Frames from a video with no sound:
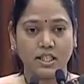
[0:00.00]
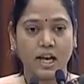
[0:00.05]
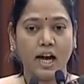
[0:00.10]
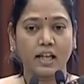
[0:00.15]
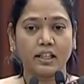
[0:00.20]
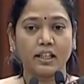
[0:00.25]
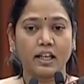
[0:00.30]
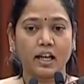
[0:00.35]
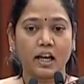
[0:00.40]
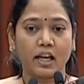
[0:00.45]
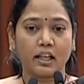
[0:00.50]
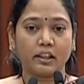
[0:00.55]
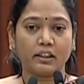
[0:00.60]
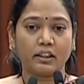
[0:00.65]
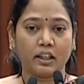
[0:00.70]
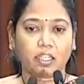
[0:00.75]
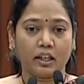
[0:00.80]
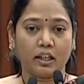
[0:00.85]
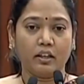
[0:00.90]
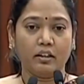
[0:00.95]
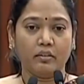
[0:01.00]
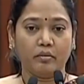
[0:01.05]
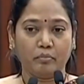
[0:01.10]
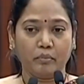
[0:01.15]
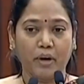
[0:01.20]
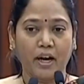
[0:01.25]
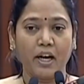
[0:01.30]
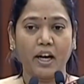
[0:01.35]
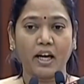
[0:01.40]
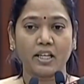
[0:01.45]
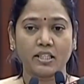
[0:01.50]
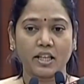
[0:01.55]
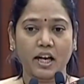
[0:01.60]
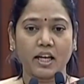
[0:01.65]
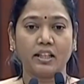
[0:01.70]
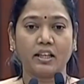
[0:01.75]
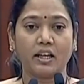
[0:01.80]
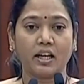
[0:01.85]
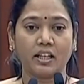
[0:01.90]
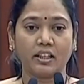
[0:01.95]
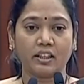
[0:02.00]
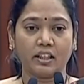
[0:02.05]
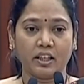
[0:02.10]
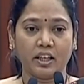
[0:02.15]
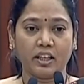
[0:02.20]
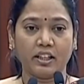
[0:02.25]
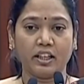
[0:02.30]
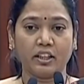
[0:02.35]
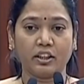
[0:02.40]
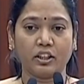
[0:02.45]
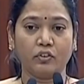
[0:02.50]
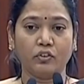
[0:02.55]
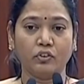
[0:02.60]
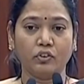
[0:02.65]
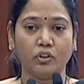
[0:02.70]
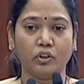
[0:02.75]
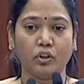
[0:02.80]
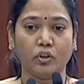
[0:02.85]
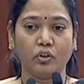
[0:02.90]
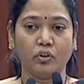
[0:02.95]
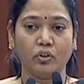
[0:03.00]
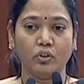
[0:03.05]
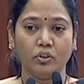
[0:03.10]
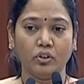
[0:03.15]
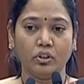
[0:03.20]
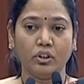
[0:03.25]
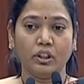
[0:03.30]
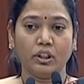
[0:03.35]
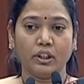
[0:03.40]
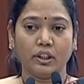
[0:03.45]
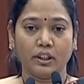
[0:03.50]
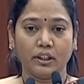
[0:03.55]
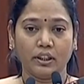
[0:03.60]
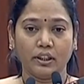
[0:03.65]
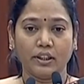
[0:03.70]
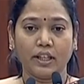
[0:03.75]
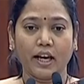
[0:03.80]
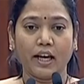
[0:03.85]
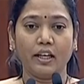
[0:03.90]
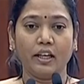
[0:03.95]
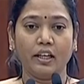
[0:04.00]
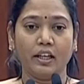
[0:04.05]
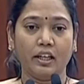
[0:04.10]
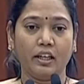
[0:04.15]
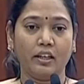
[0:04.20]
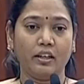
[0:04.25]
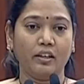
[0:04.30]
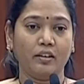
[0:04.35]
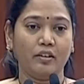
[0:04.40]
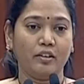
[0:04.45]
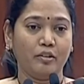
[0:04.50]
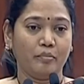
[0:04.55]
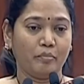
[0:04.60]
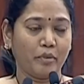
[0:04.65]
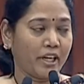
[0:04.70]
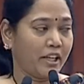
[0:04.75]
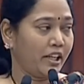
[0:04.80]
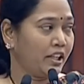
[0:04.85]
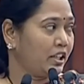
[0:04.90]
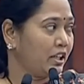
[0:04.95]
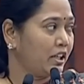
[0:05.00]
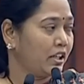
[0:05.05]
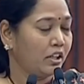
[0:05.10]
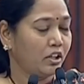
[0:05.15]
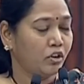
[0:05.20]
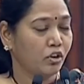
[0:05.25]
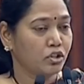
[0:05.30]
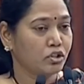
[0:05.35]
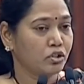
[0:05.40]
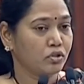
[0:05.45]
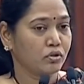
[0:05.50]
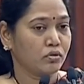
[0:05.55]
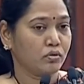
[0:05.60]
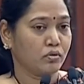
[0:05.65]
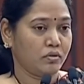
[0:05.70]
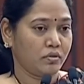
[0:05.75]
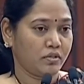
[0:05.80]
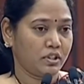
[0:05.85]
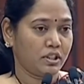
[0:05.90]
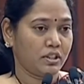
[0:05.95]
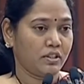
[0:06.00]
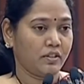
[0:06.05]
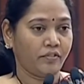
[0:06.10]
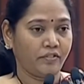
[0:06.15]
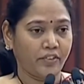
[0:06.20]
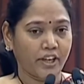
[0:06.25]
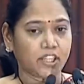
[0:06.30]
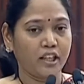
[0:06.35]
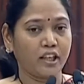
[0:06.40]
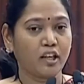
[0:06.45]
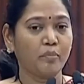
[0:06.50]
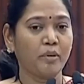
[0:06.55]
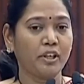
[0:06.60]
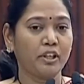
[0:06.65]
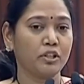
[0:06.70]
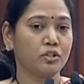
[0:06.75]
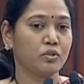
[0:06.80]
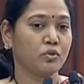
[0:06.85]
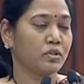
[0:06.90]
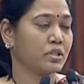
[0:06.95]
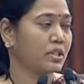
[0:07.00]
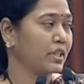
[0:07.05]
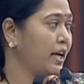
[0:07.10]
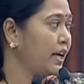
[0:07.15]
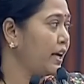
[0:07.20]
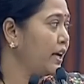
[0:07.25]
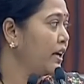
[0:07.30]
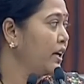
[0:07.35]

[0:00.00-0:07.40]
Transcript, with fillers: సాధికారత మహిళా సాధికారత ఏదైతే ఉందో దాన్ని మరి ఈరోజు వేదిక మీద చూస్తే